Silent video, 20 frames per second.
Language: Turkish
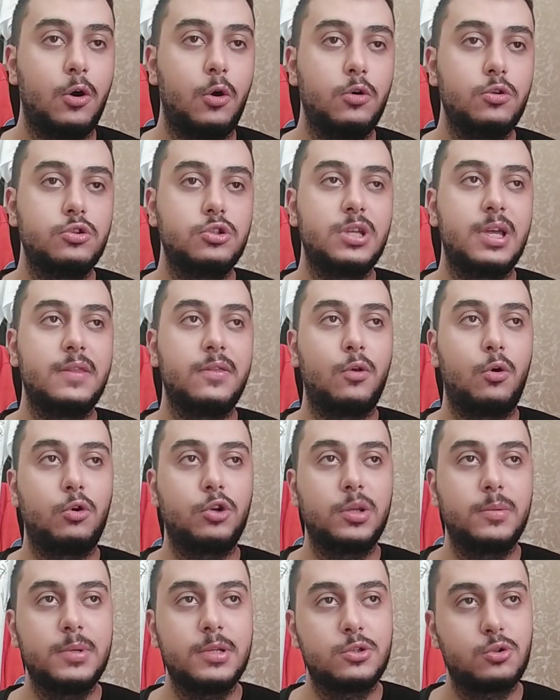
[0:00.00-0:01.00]
O yüzden
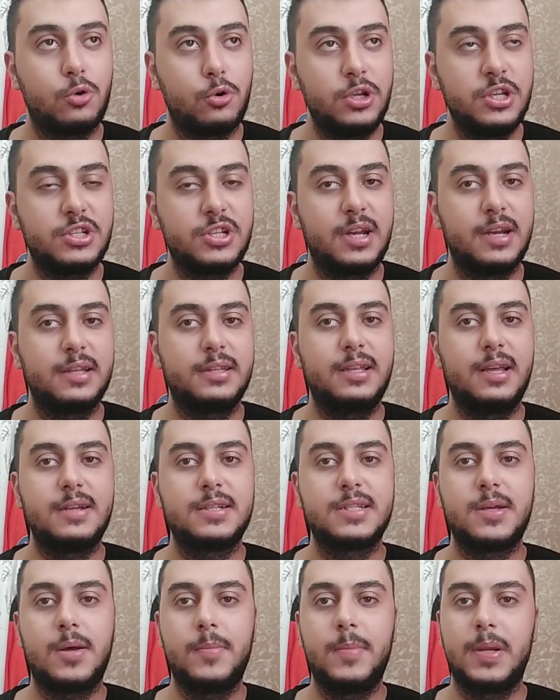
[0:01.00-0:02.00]
orada bir soru işareti
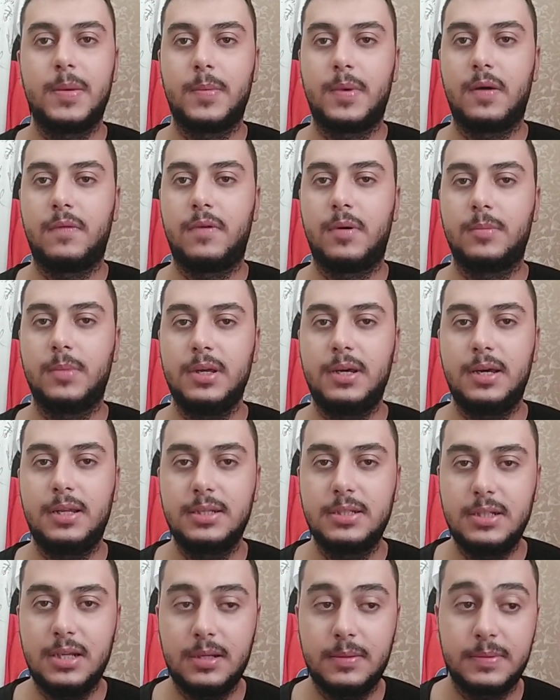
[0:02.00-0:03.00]
her zaman benim kafamda
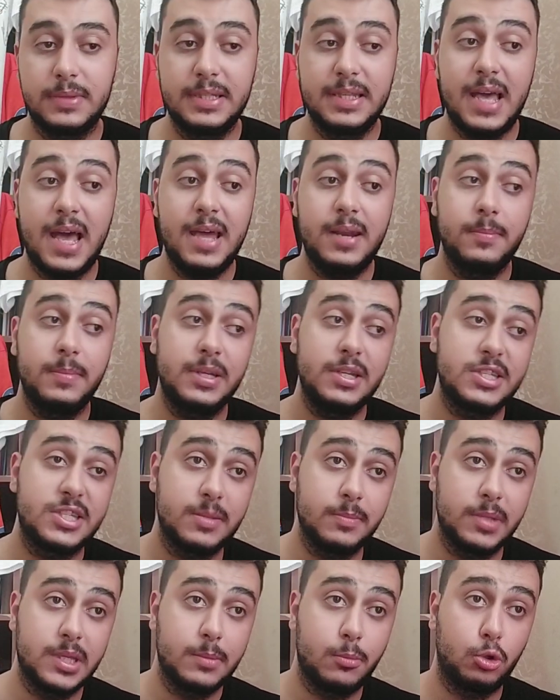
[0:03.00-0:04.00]
kalacak. Diğer bir
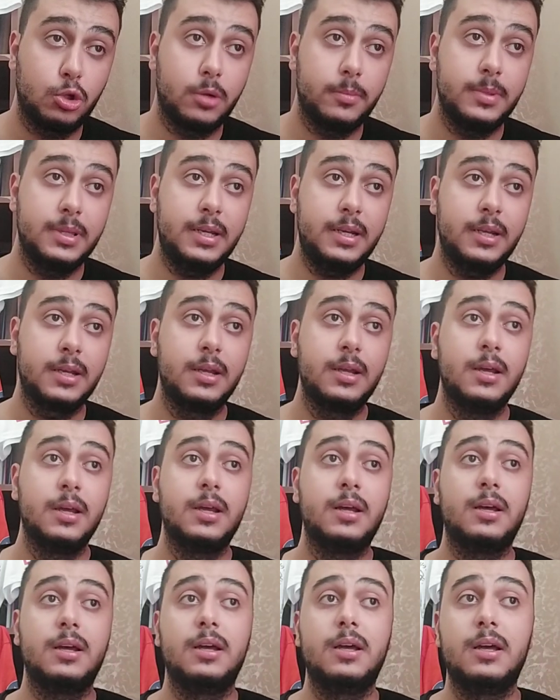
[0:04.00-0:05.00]
isim kim olabilir?
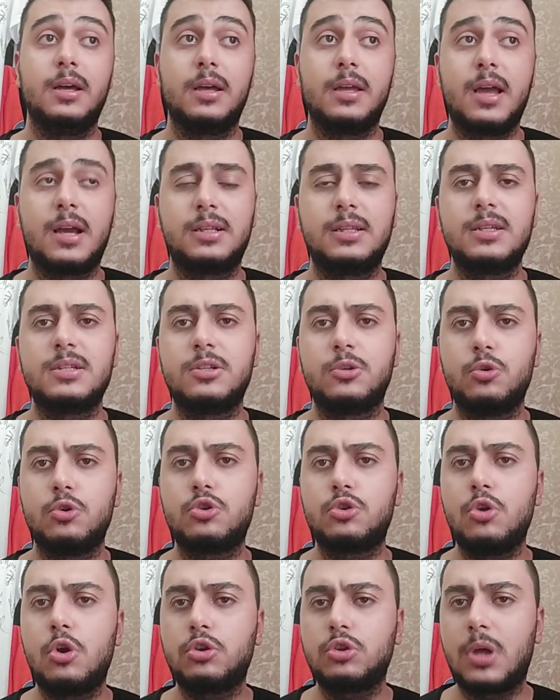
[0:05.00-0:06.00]
Ee, yaklaşık
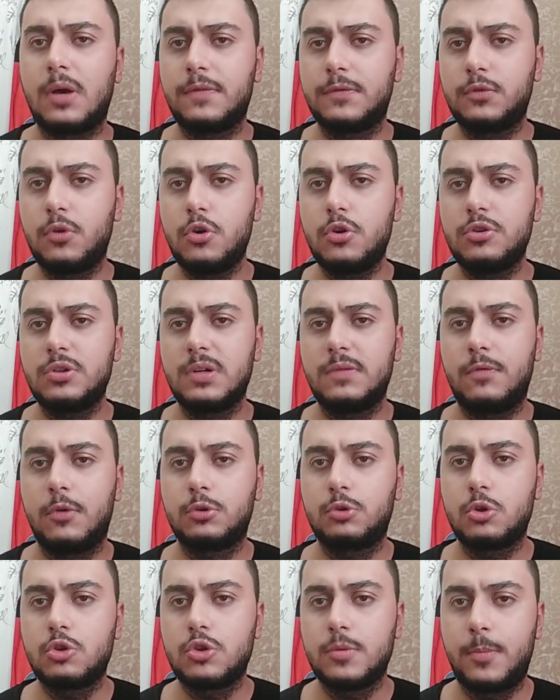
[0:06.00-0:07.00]
3-4 hafta önce
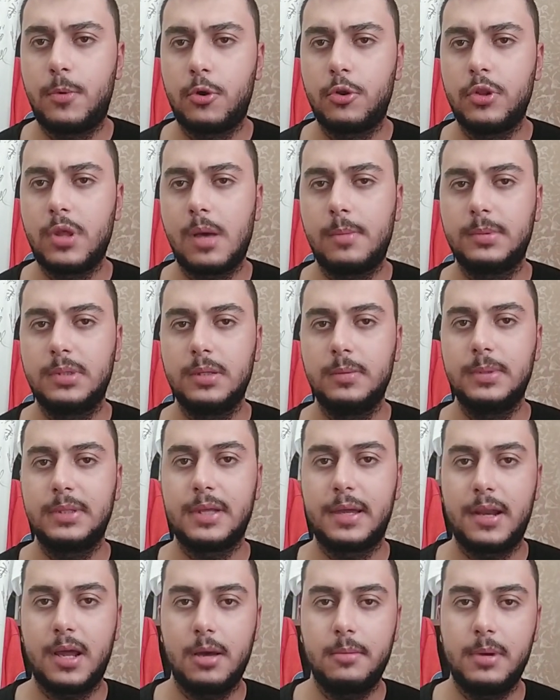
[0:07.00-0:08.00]
Fotospor'un yaptığı bir
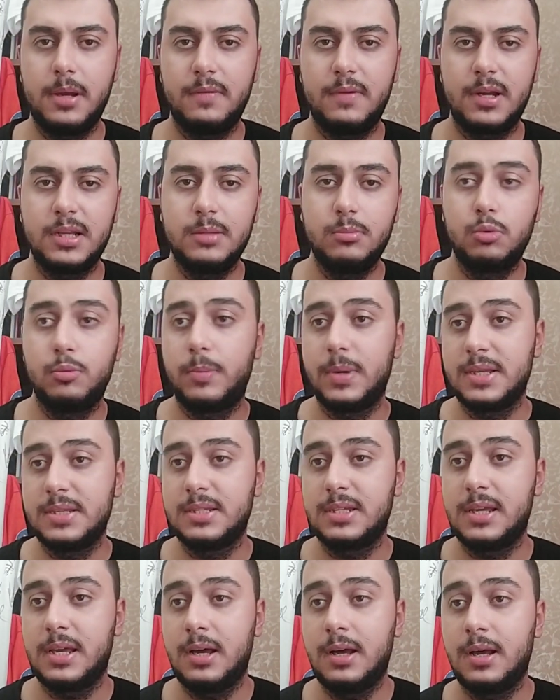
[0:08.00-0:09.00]
tane haber vardı. Bu
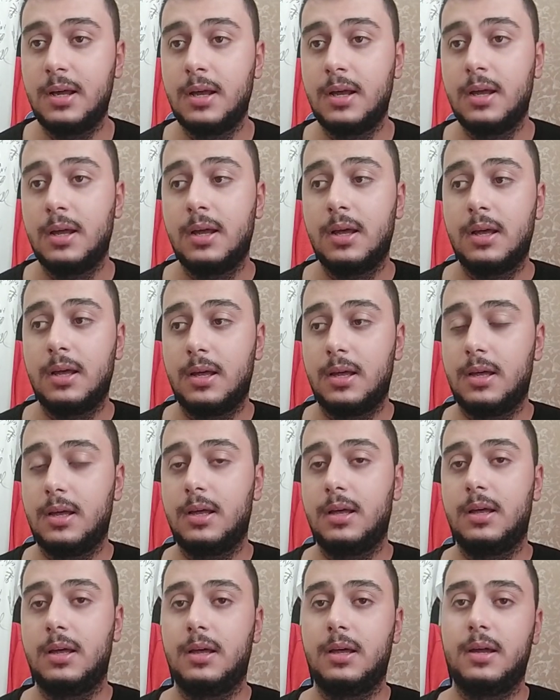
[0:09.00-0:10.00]
Penza'ya e,
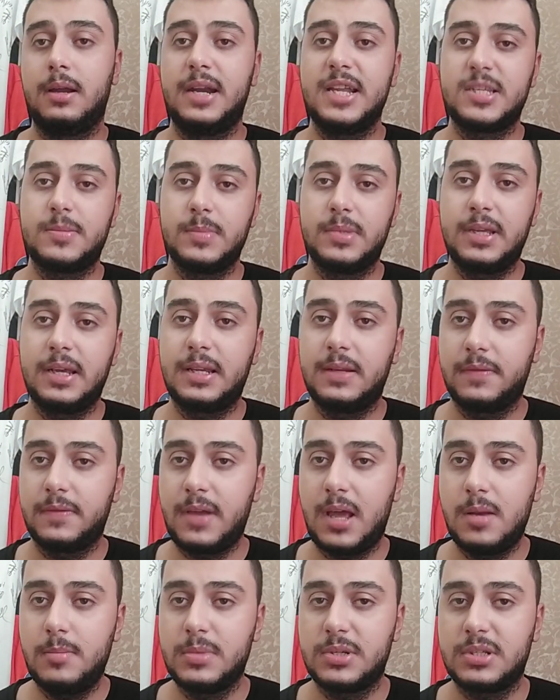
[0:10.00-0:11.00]
resmi
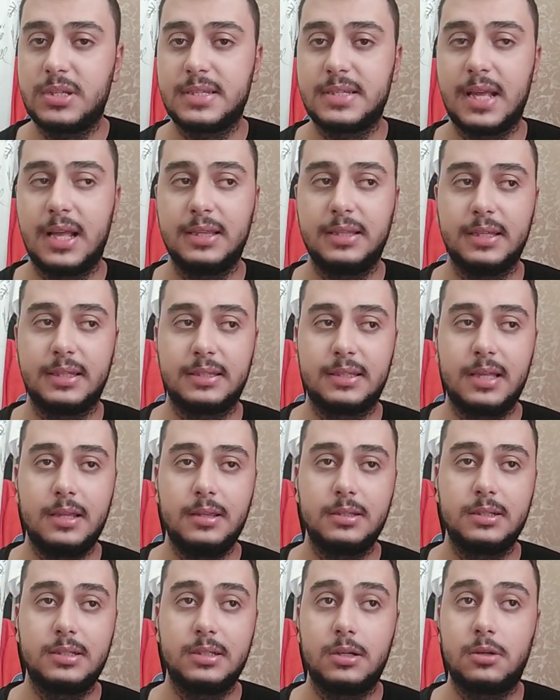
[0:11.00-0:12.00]
teklif gelmişti
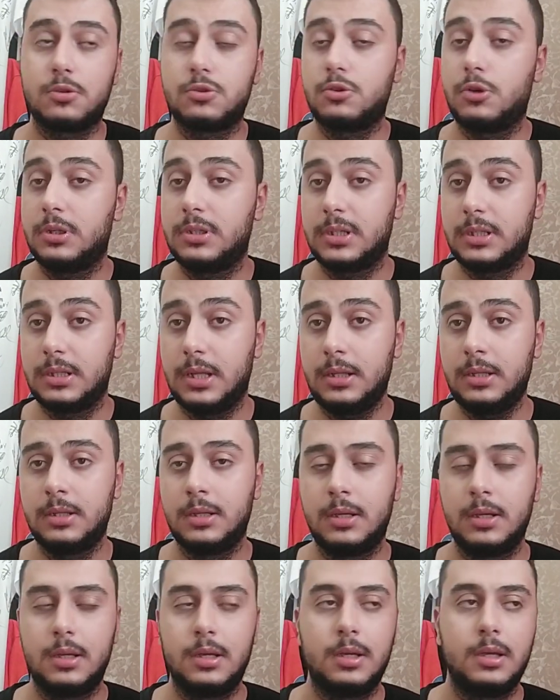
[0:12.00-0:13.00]
Celtic'ten, Krasnodar'dan.
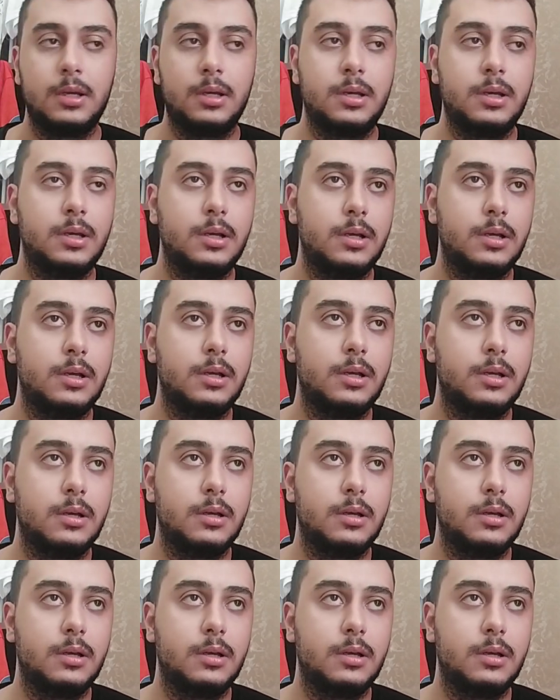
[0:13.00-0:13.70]
Ee,